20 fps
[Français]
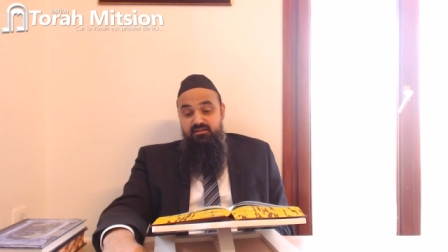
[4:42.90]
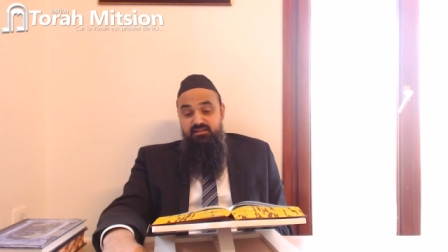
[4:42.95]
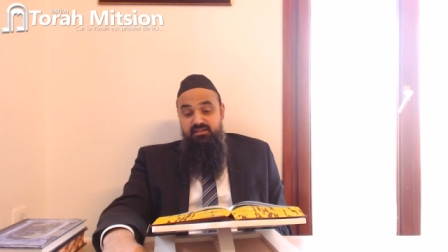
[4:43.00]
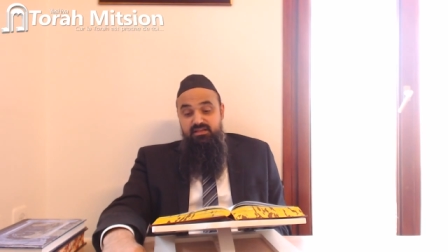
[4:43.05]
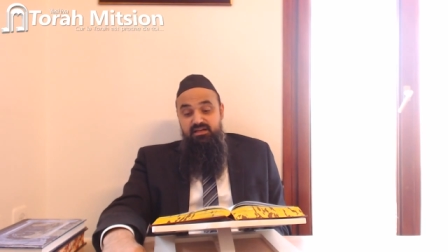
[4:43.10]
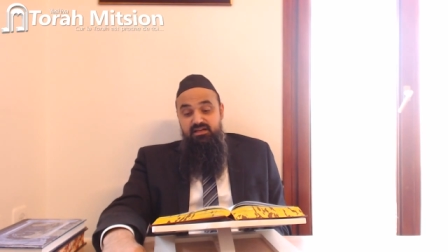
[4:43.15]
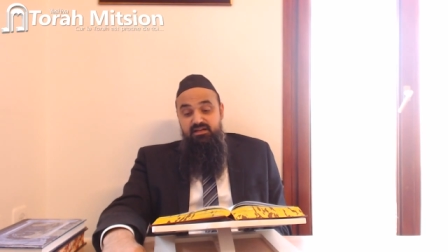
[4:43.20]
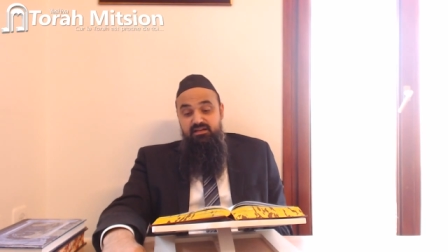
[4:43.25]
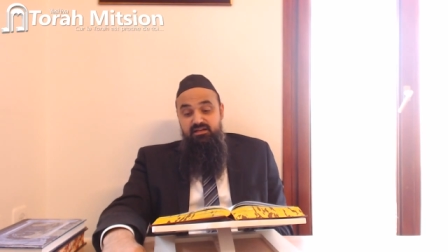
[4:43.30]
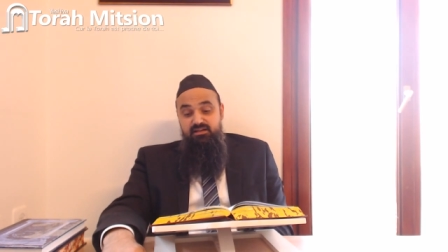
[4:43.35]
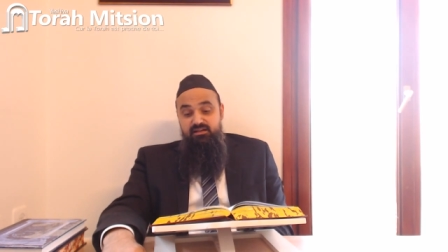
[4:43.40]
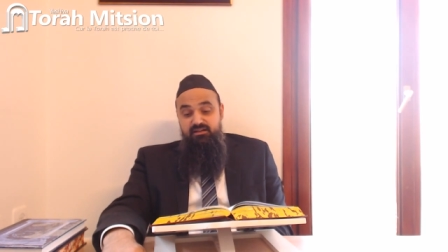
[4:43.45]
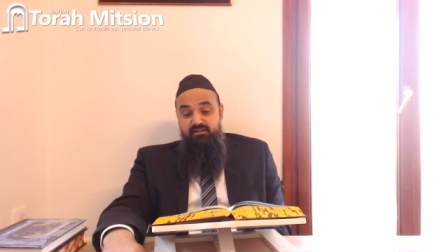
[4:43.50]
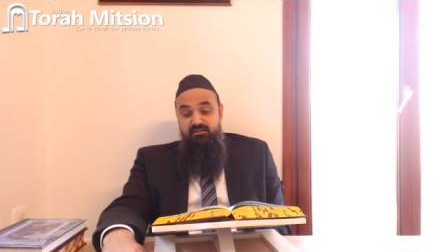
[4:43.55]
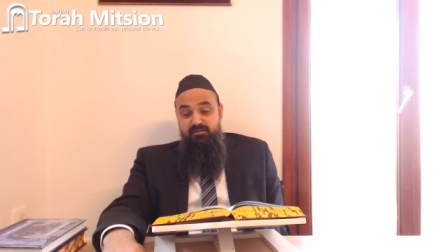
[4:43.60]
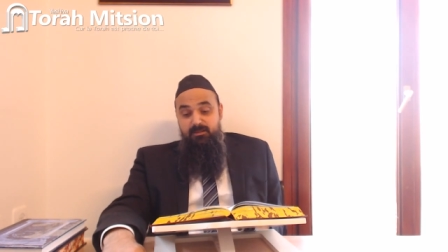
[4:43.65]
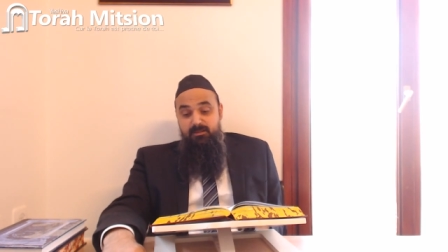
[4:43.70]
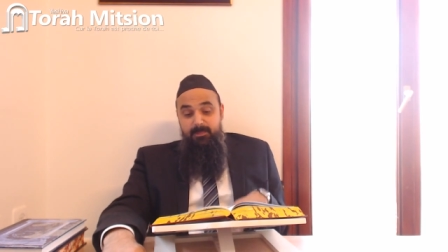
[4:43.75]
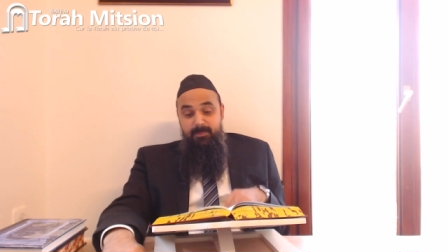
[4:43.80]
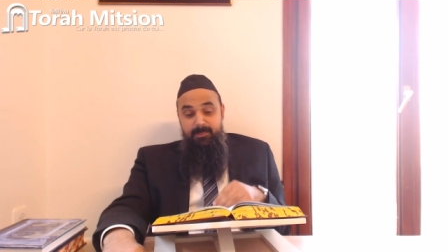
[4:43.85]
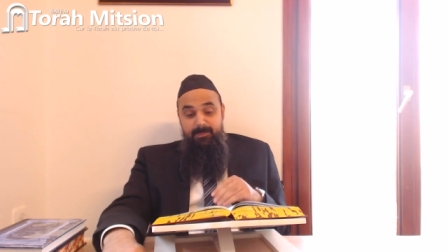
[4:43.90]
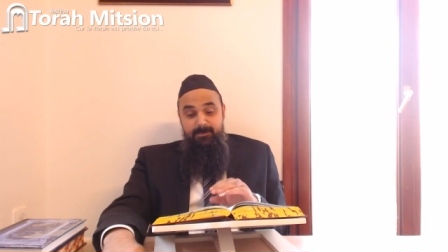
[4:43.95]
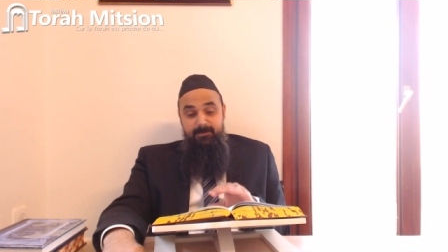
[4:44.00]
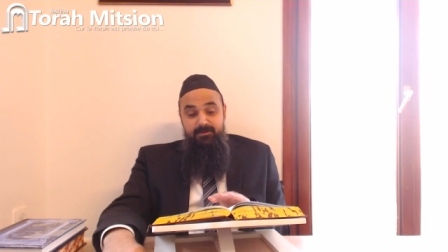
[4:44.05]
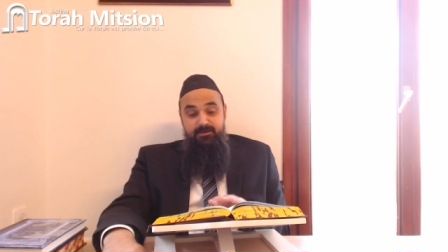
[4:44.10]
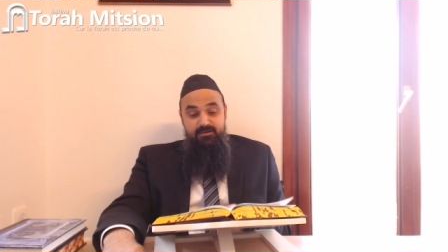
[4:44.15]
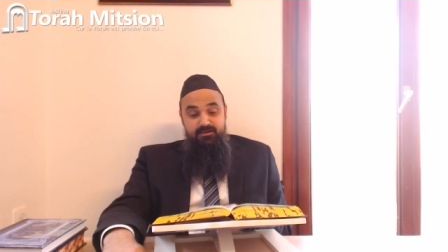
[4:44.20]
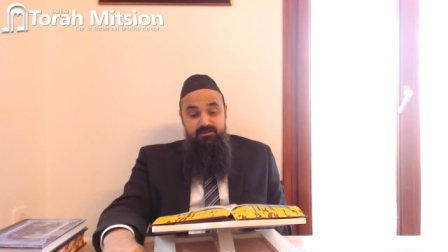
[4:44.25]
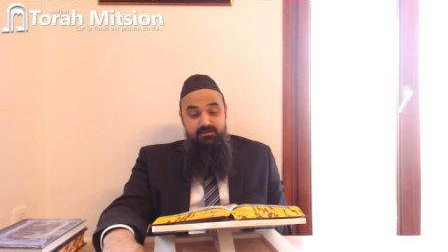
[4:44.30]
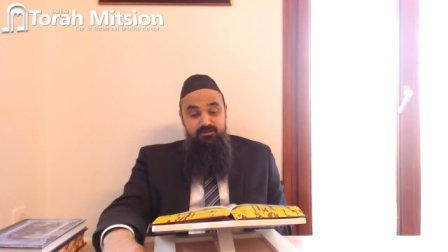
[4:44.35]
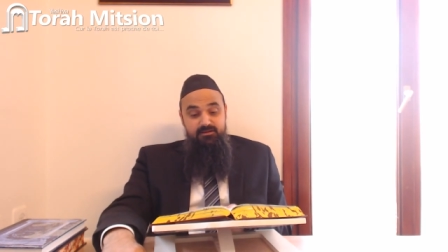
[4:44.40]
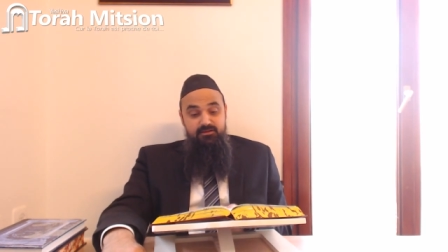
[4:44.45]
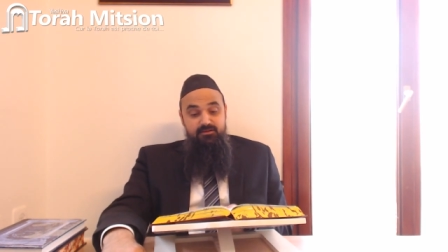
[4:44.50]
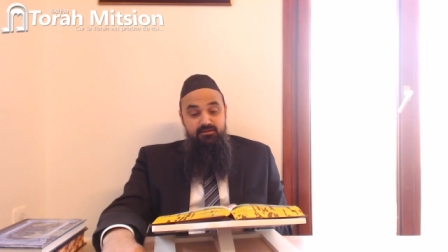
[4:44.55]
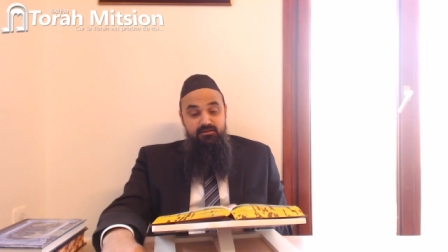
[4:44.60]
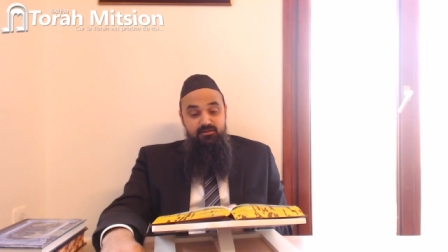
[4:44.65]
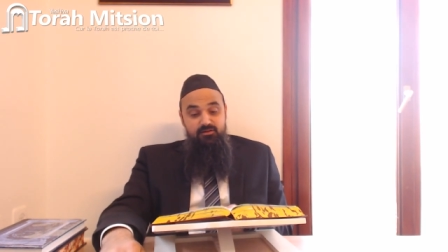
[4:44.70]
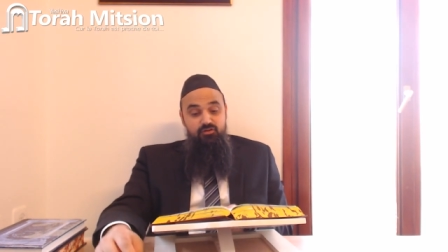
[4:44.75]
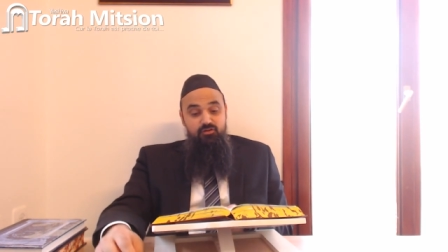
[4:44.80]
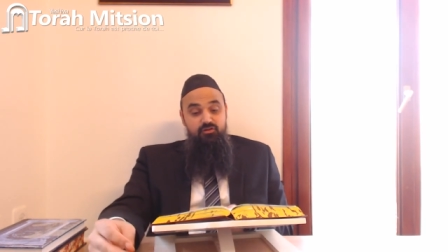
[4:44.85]
il y a
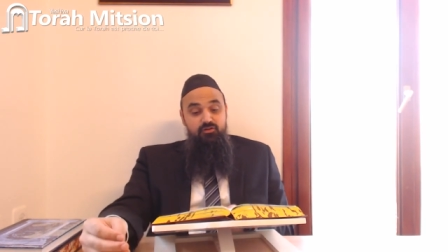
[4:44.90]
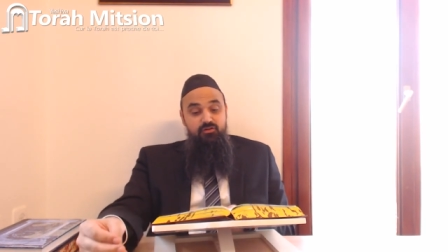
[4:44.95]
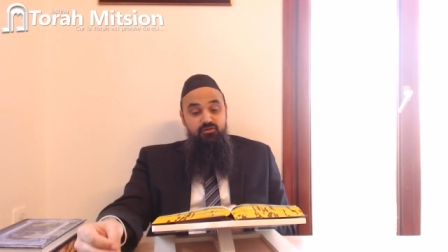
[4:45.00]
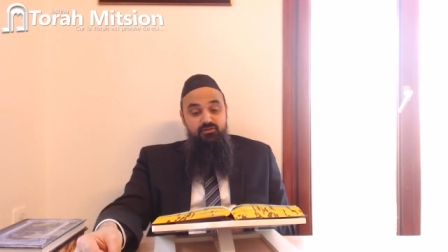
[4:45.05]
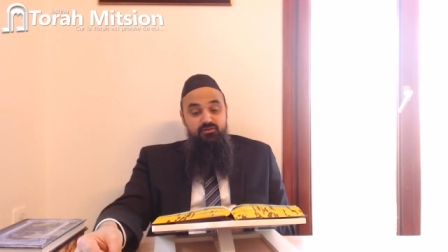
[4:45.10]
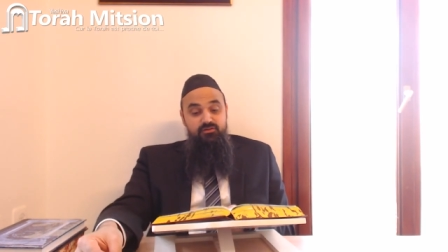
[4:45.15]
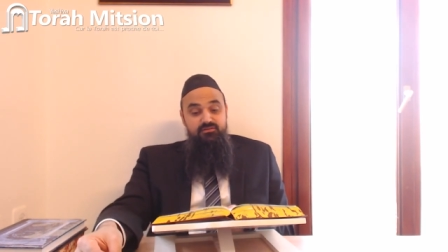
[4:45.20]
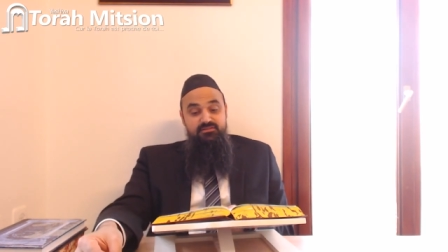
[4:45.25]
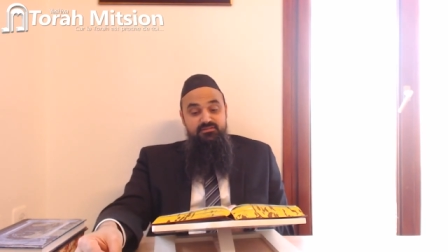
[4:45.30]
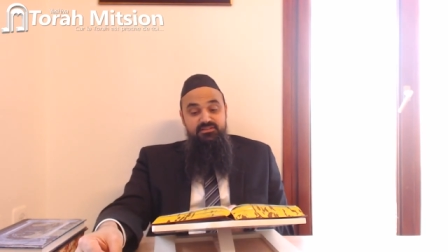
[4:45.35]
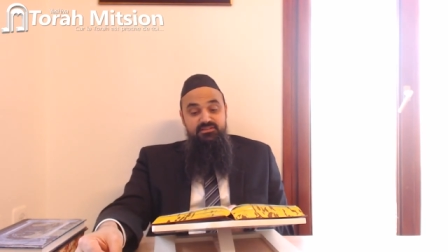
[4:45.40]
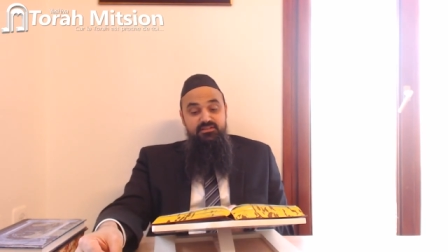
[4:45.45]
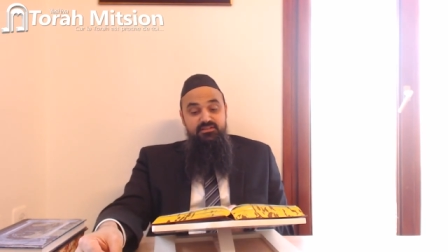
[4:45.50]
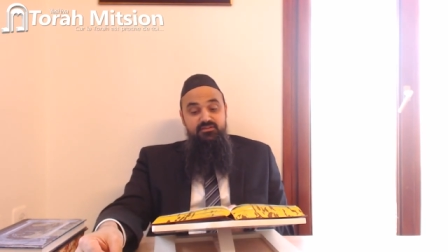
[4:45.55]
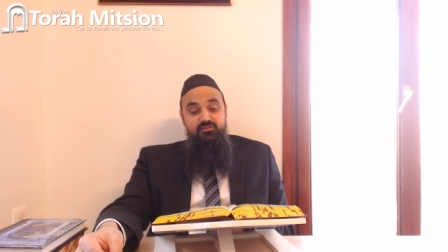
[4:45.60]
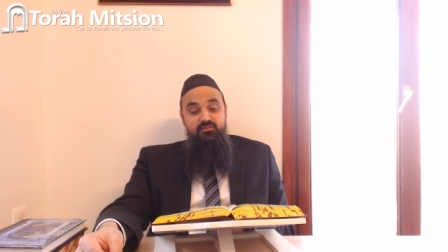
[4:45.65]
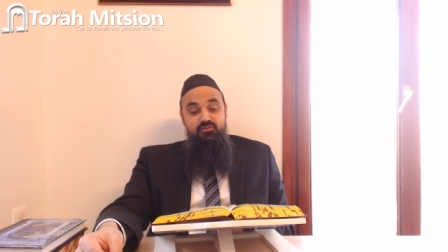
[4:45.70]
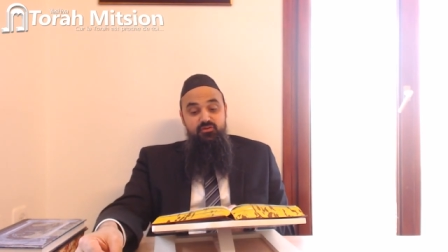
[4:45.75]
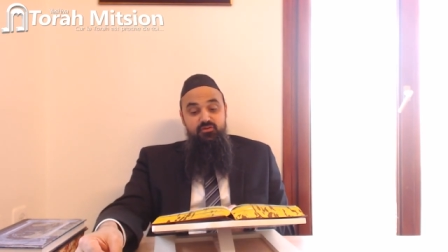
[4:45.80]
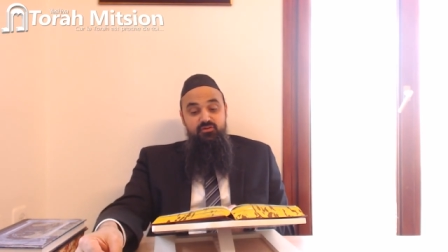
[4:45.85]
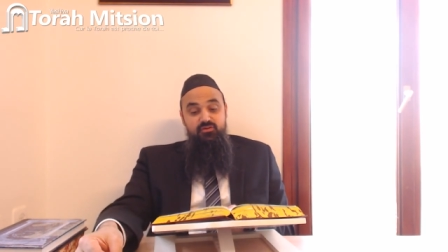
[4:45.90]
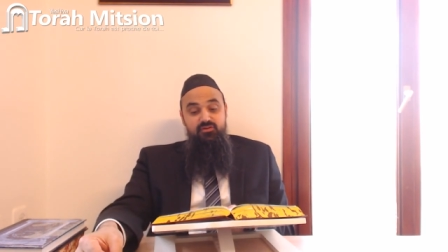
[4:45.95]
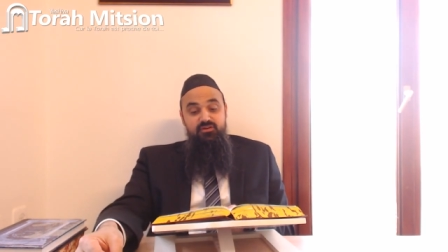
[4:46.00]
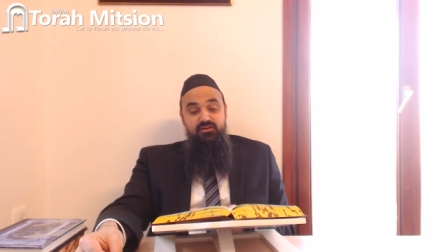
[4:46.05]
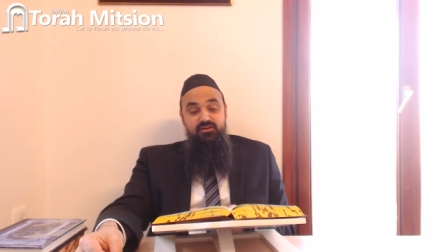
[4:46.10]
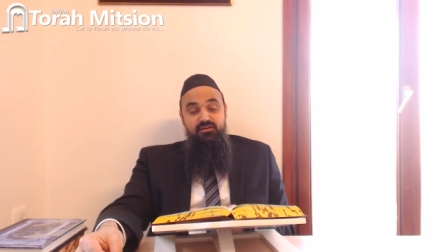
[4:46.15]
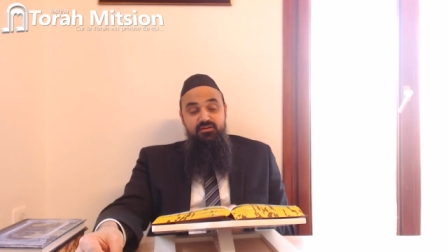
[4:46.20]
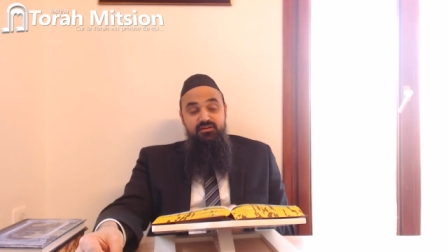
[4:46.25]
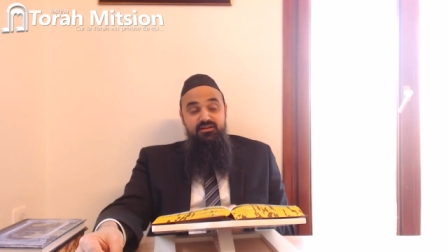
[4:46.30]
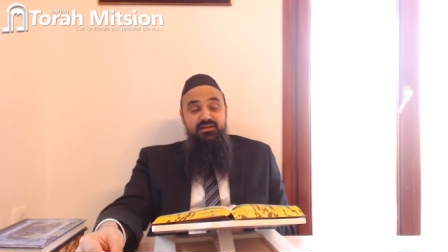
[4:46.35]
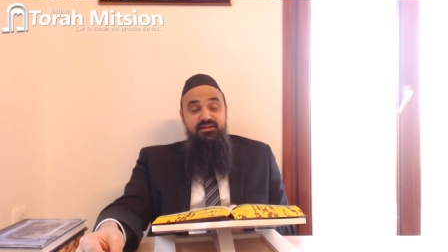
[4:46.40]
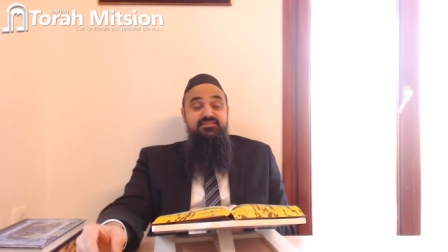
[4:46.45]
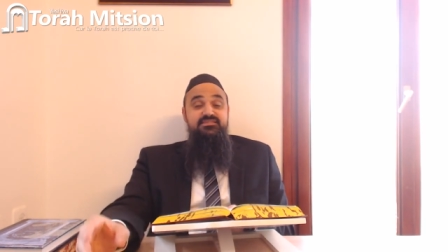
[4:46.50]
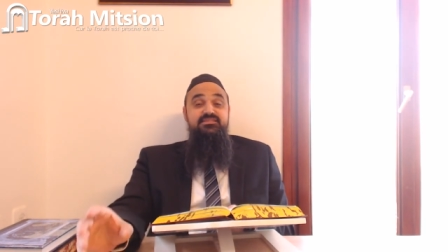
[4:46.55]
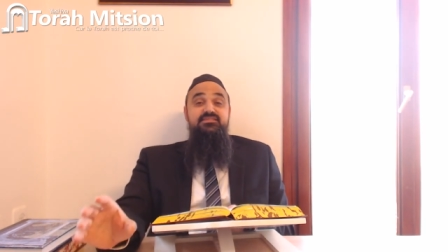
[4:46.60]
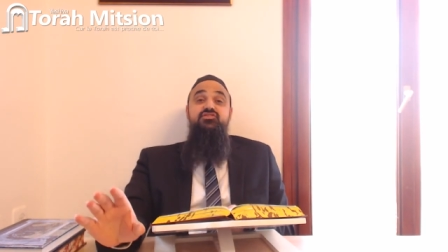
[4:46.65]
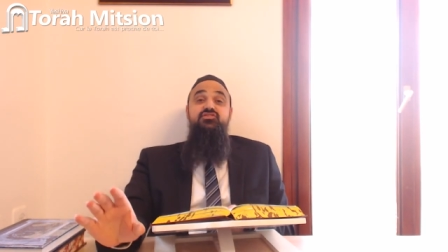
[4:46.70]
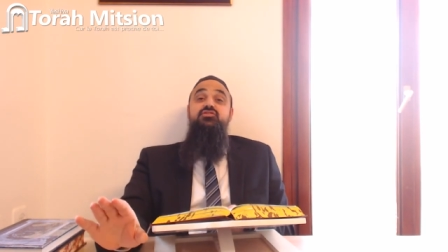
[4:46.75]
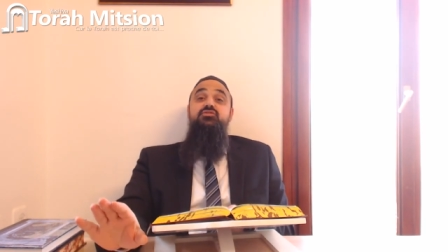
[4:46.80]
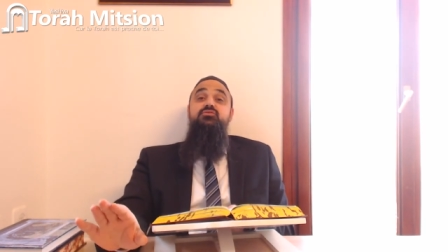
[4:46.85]
le din de
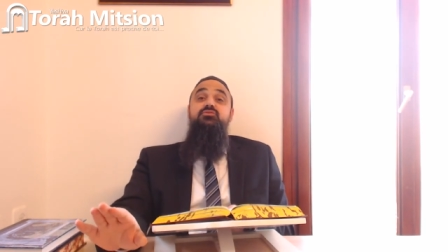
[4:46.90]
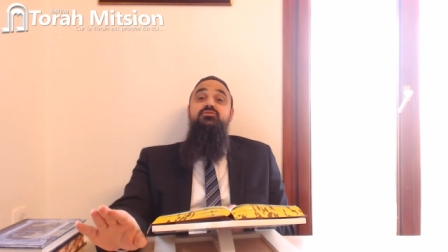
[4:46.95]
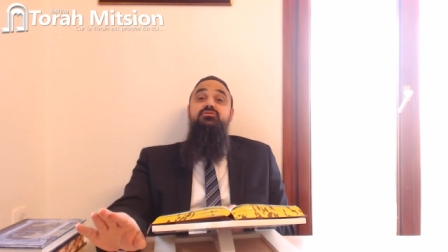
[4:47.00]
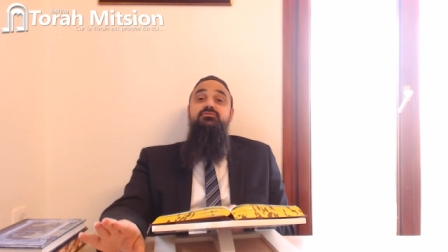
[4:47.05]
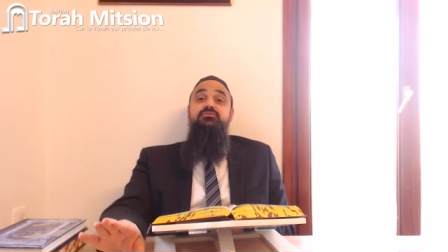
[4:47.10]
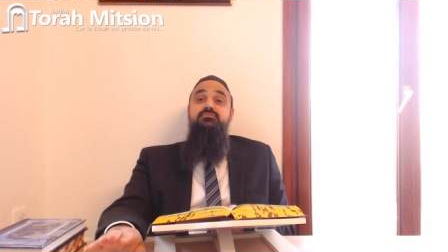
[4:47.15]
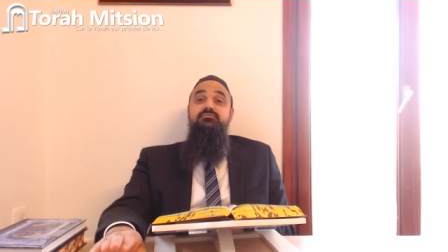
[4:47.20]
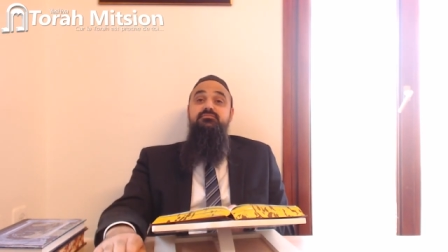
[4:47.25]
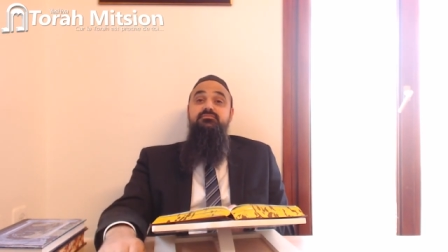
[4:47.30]
Shiur